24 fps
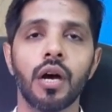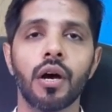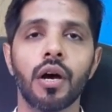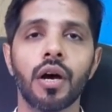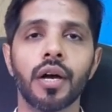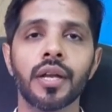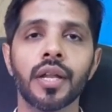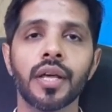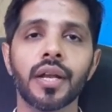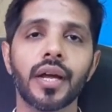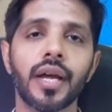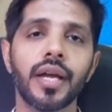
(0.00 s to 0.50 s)

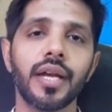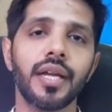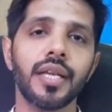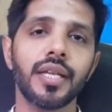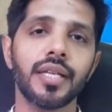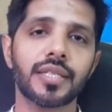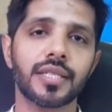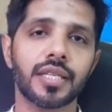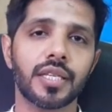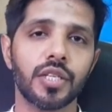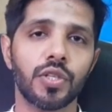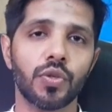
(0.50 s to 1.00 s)
ऑनर आईडी
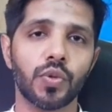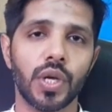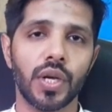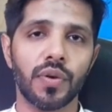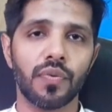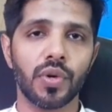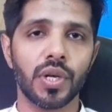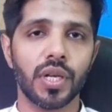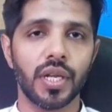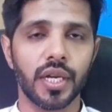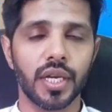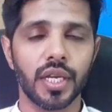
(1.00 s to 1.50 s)
इसकी जो है
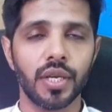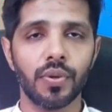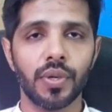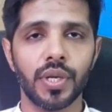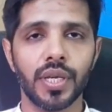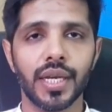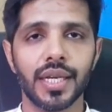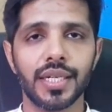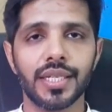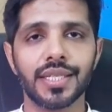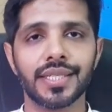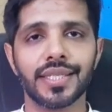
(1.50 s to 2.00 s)
वो लगी
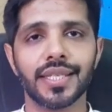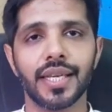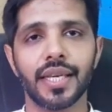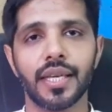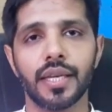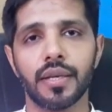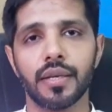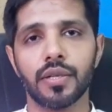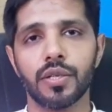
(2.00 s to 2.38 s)
हुई है जिसे